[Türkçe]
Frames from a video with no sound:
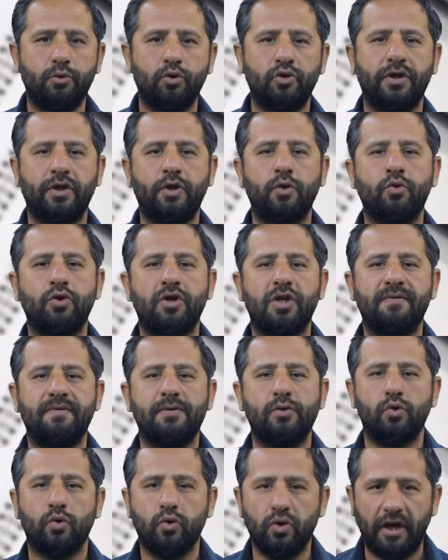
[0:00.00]
buradaki görevi
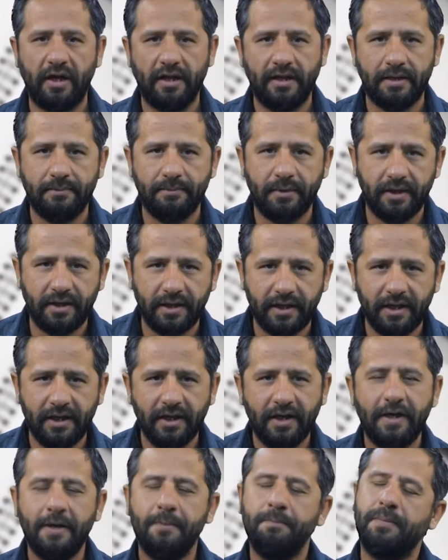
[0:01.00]
soru anlamı değil
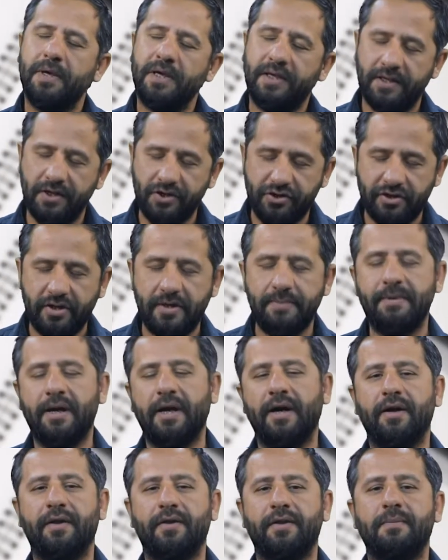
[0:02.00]
pekiştirme
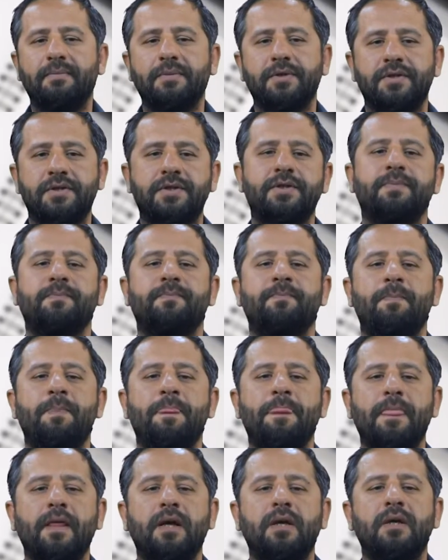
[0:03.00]
anlamıdır.
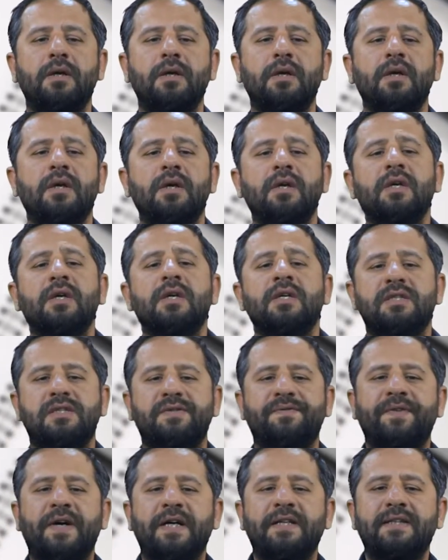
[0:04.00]

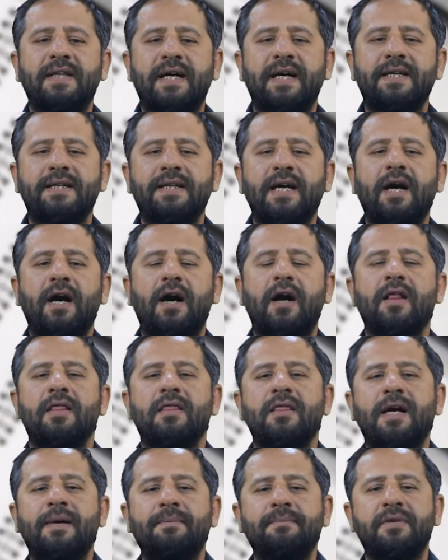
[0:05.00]
Sıfatlarda
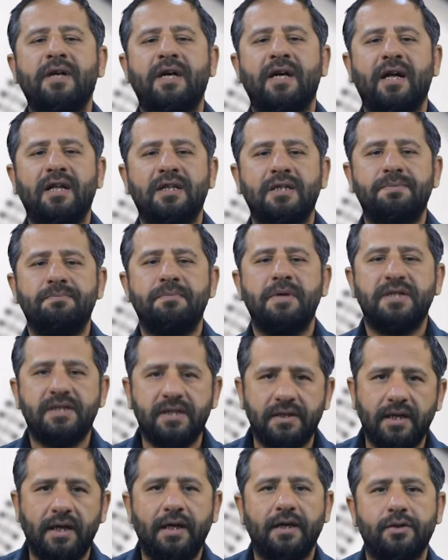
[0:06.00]
anlam
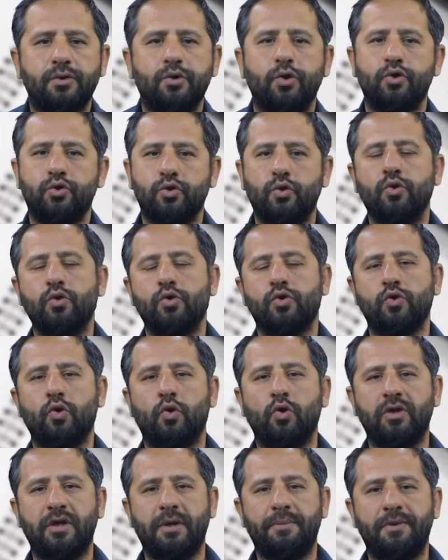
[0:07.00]
daraltması da söz konusu
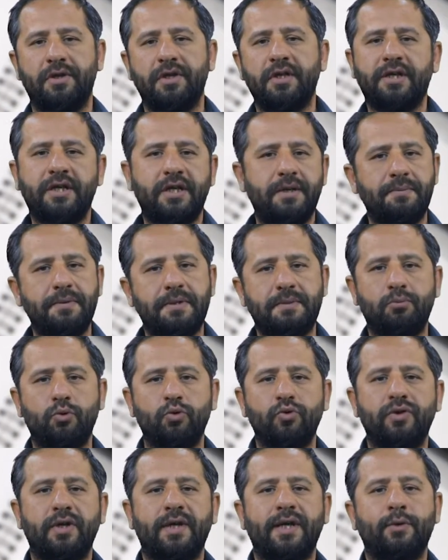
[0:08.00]
olabilir ki biz
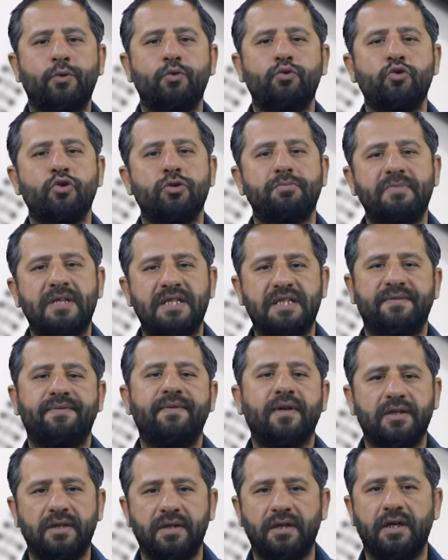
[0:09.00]
bunlara küçültme
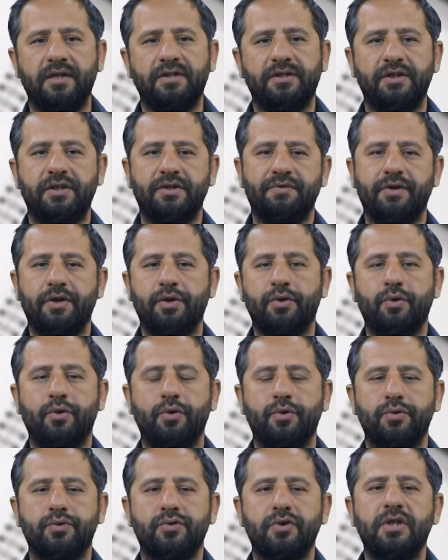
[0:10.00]
sıfatları adını
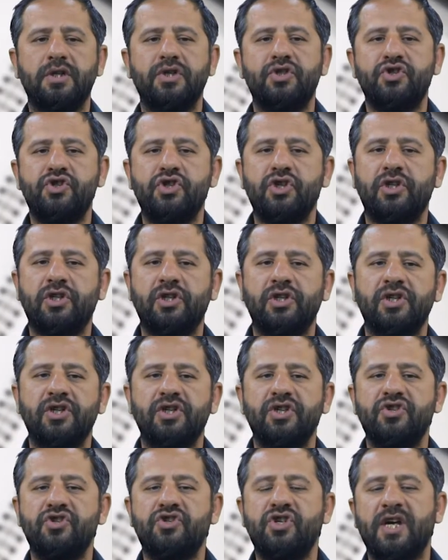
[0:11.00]
veriyoruz. Cık,
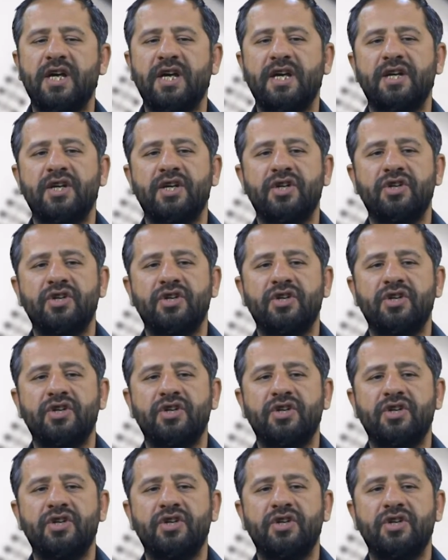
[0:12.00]
c,